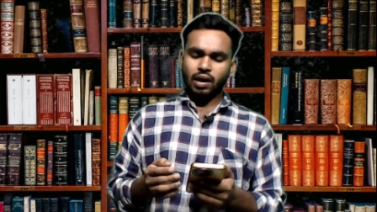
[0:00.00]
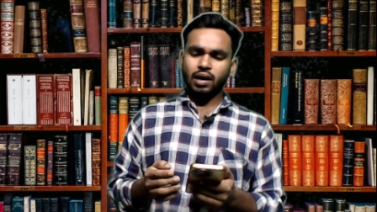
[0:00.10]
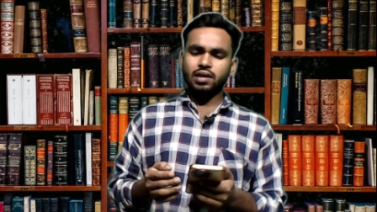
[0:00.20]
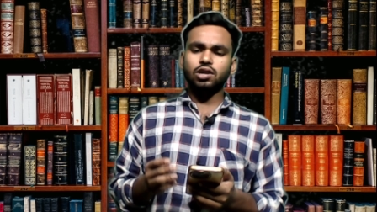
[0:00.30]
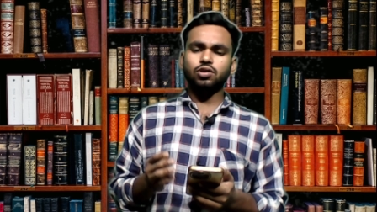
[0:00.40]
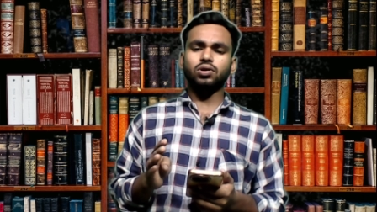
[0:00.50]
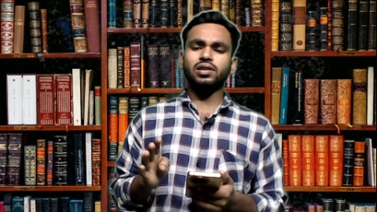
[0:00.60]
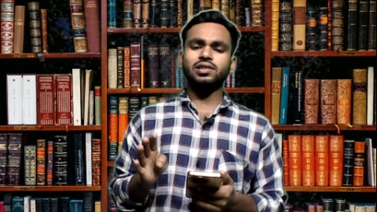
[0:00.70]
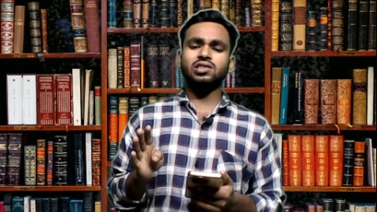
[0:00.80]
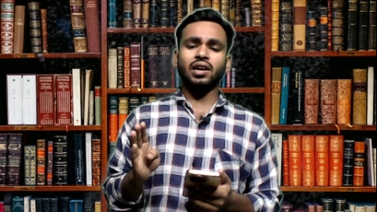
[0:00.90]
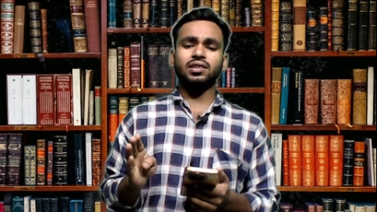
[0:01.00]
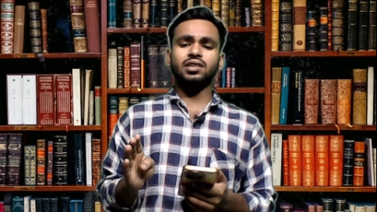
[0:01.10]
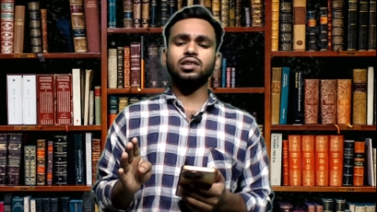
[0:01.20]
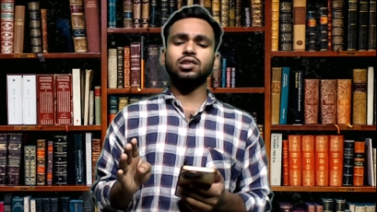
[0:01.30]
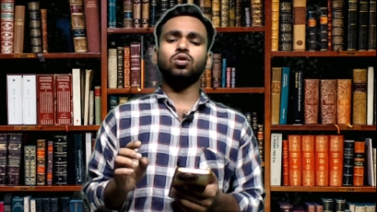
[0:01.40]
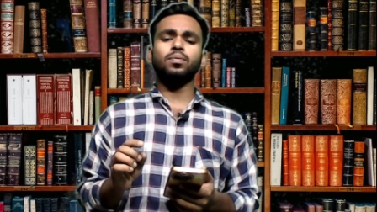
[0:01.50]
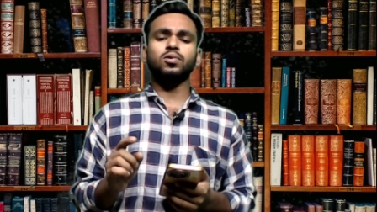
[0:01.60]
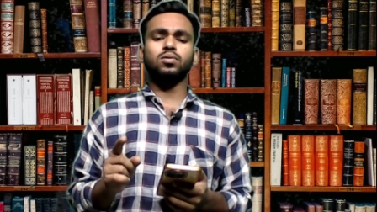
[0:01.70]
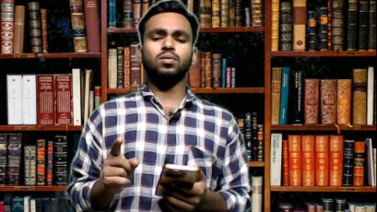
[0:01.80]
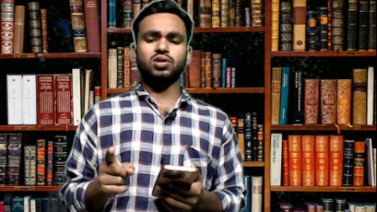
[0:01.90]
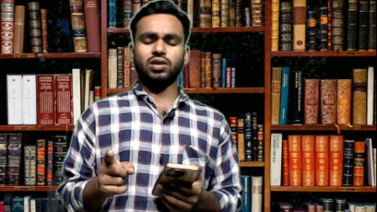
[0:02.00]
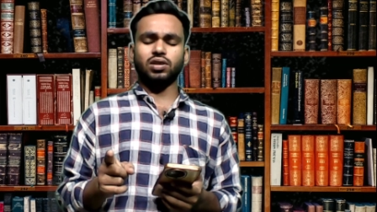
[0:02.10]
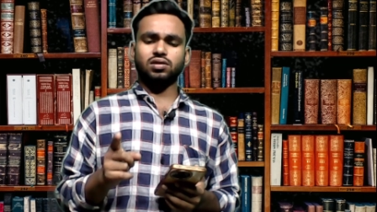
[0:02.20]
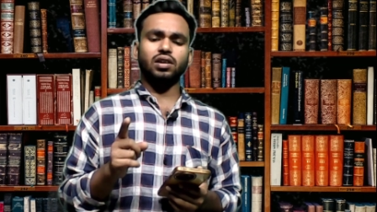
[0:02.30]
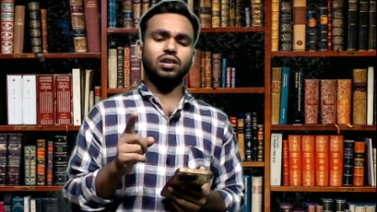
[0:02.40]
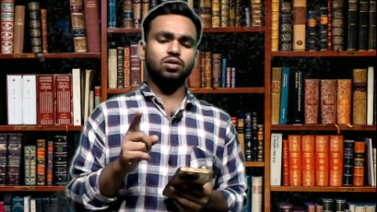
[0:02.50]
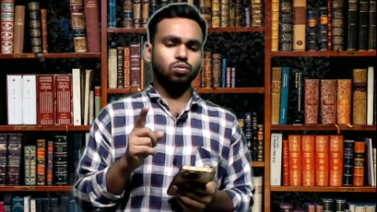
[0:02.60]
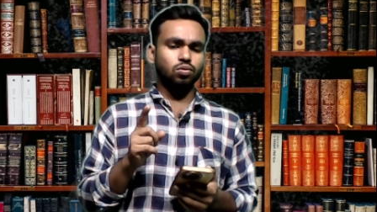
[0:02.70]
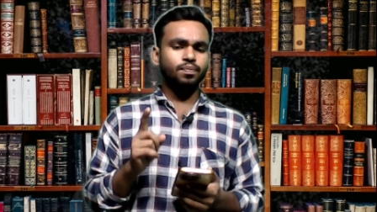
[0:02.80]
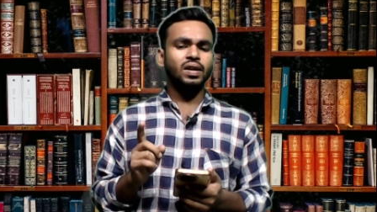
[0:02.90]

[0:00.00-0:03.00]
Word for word: এই নিয়ে টোটাল চার দিন কিন্তু অপূর্ব বিশ্বাসকে কিন্তু